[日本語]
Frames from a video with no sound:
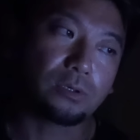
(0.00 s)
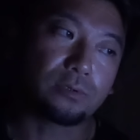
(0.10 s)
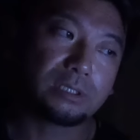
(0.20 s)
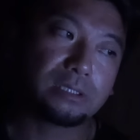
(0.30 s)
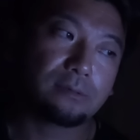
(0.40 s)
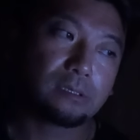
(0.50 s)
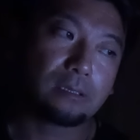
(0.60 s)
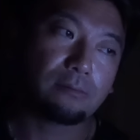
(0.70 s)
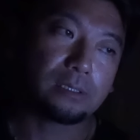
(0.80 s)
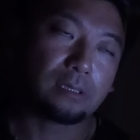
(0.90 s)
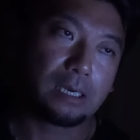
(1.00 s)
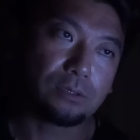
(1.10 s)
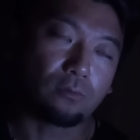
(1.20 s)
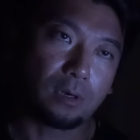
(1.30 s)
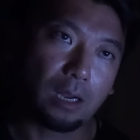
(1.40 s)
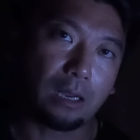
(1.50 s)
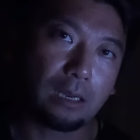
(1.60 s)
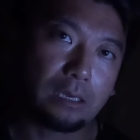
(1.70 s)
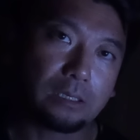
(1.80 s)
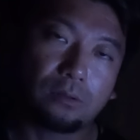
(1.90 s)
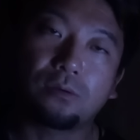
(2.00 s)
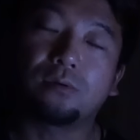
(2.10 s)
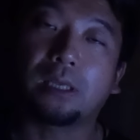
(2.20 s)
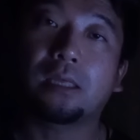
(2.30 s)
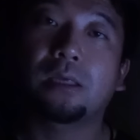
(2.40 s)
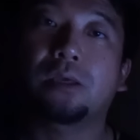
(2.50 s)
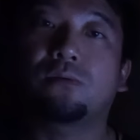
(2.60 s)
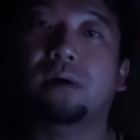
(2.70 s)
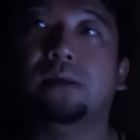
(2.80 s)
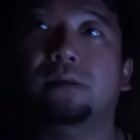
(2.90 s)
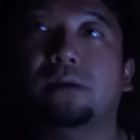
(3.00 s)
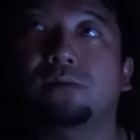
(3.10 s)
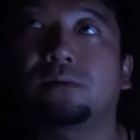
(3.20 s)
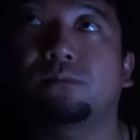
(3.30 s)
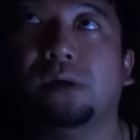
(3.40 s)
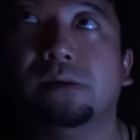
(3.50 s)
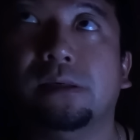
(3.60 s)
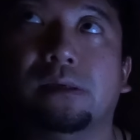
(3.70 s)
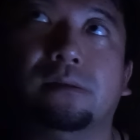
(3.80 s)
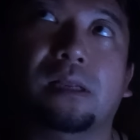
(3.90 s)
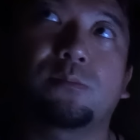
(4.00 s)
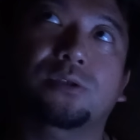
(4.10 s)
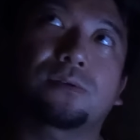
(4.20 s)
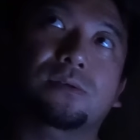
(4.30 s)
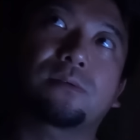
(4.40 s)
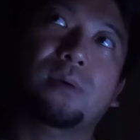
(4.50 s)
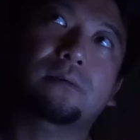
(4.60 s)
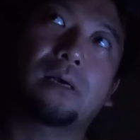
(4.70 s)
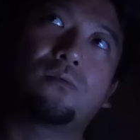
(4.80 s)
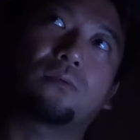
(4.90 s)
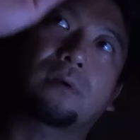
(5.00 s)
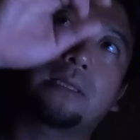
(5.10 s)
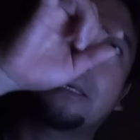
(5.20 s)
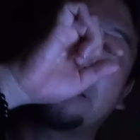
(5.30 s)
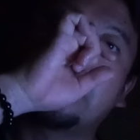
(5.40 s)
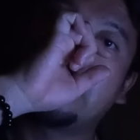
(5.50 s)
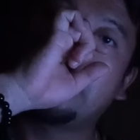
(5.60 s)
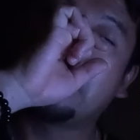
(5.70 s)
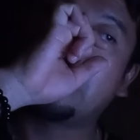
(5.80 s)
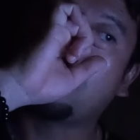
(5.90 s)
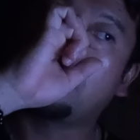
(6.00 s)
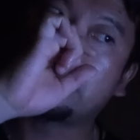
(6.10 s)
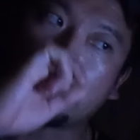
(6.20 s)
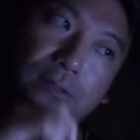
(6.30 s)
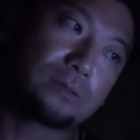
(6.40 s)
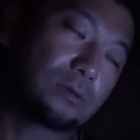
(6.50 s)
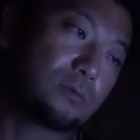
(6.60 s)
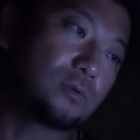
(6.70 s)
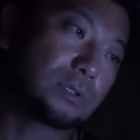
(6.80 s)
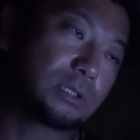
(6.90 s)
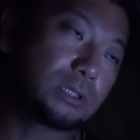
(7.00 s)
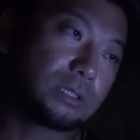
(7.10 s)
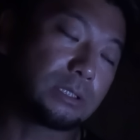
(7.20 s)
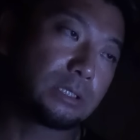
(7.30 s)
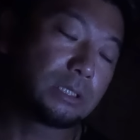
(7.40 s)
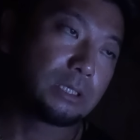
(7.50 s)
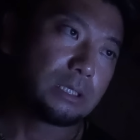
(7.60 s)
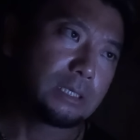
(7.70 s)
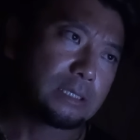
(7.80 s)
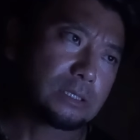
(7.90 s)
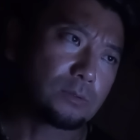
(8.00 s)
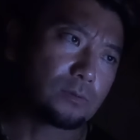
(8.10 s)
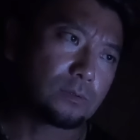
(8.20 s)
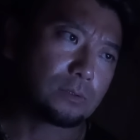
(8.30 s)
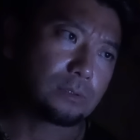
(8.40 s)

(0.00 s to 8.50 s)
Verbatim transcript: による仕業ではないのかというね、言われてる。爆破だったらもちろんそのバッ音とかね、残ってたりすると思うし、その、